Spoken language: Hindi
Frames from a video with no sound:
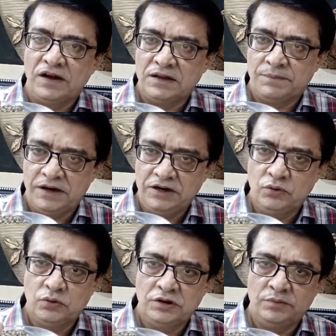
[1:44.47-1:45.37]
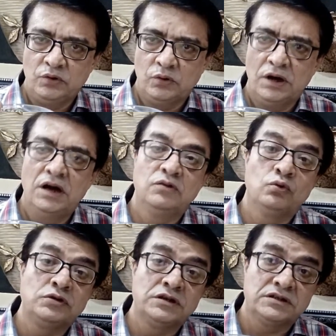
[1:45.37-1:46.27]
फ़ायदा पहले ही दो दिन में होगा
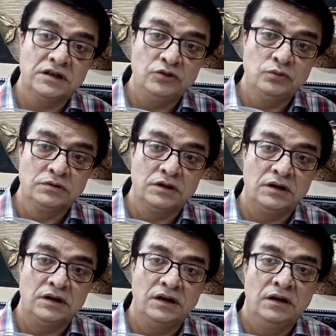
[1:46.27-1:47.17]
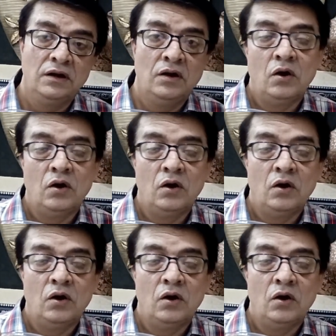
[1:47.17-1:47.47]
कुछ अर्सा यूज़ कर लें